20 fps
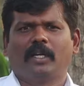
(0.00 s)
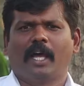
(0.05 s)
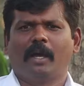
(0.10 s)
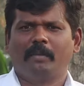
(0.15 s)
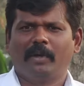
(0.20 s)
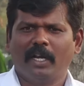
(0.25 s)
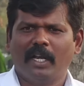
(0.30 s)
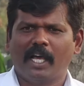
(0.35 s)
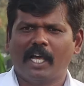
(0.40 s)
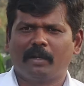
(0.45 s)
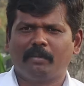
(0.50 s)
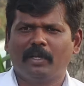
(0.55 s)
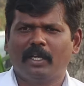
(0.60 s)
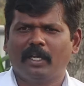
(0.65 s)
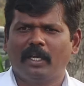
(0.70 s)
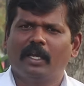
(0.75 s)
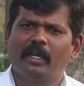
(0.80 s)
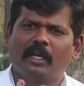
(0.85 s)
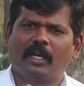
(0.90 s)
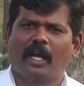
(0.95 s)
நாம்
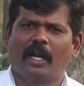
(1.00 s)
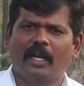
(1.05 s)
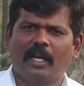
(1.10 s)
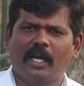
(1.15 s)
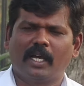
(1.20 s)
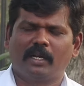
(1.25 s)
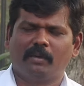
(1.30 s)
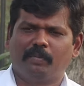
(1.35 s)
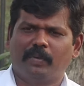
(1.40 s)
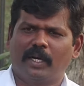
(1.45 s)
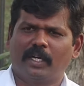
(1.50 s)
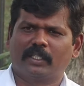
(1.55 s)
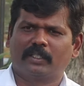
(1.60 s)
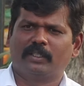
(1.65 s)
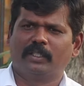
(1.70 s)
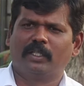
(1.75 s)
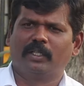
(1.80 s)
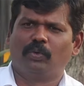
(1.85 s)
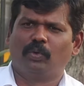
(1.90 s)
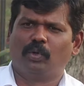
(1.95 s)
எல்லாருமே கண்ணார
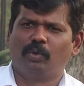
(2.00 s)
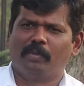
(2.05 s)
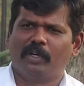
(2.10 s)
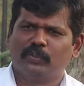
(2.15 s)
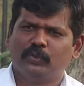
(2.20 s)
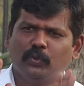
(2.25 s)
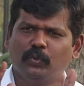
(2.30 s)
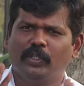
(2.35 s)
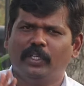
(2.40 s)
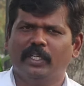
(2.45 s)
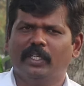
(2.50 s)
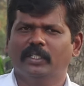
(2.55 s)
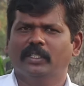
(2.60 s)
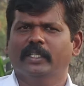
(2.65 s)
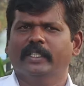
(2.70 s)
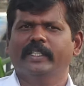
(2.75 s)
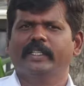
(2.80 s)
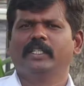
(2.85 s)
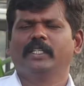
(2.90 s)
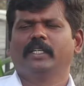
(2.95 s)
பார்த்த ஒரு மசூதி
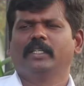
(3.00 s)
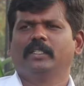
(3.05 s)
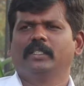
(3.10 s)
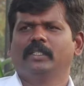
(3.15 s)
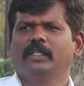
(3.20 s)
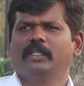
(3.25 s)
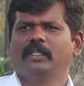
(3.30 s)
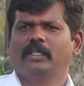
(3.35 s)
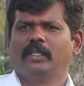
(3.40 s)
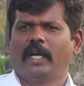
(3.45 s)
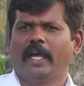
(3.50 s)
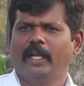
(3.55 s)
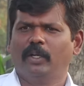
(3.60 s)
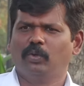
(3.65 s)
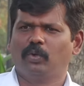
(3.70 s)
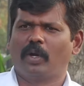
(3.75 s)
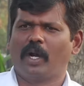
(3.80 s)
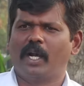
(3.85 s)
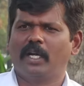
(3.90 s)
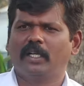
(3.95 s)
இருந்தது
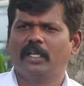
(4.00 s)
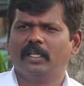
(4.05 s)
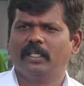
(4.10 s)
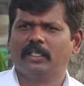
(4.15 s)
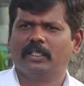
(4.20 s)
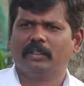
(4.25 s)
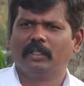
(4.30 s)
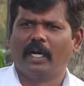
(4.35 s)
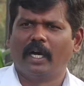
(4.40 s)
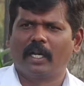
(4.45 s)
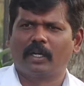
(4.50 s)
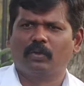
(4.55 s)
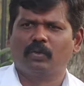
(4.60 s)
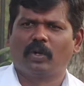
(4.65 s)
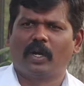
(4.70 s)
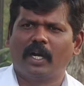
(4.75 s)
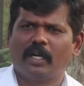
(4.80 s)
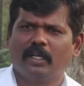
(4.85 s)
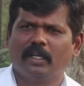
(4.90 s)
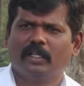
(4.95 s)
ஐநூறு ஆண்டுகளுக்கு
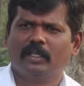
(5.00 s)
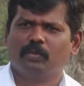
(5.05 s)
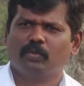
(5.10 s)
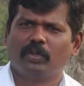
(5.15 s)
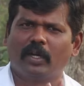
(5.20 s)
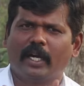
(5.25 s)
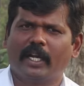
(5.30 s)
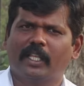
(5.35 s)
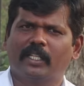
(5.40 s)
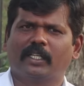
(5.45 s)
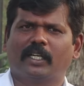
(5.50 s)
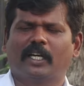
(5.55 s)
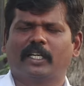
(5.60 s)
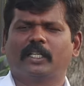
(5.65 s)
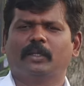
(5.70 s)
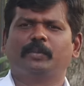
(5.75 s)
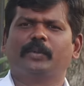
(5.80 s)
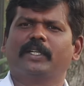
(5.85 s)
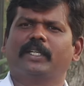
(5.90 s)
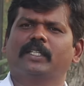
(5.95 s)
அறுநூறு ஆண்டுகளுக்கு முன்னாடி அது
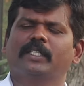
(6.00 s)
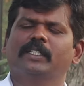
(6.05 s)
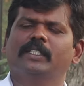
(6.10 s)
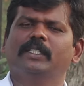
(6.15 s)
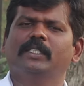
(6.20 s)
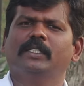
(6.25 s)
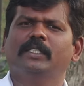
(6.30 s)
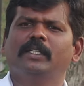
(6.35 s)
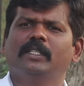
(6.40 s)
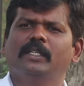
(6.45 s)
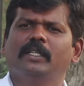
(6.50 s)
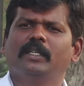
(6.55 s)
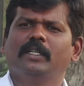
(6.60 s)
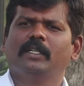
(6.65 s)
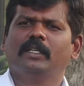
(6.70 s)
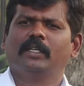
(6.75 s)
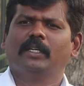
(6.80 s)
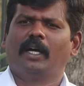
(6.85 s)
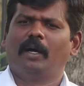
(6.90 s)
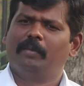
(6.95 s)
கட்டப்பட்டது
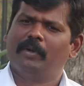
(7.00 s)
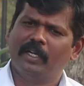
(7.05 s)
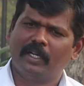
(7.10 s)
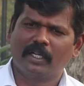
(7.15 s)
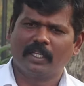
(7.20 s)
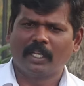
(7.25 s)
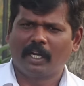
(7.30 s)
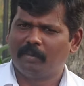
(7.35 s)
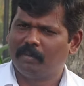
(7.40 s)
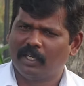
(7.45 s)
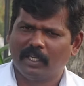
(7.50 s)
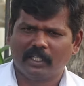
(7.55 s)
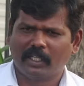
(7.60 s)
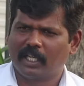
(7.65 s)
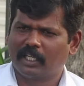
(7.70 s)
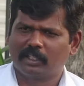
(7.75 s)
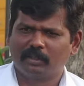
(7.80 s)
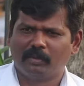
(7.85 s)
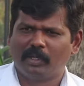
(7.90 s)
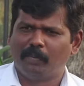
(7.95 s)
அப்படின்றத நம்ம
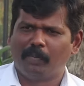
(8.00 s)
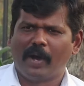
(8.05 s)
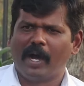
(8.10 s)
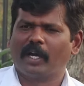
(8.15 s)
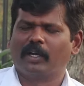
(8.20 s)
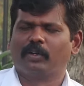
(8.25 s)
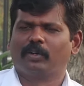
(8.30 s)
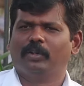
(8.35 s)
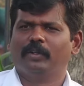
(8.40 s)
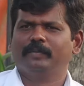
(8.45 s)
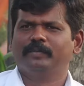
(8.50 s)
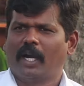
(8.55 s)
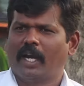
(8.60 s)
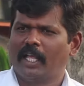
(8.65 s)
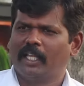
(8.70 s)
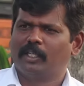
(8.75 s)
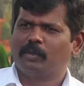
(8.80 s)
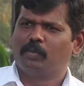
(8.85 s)
யதார்த்தமா பாக்குறோம் ஆனா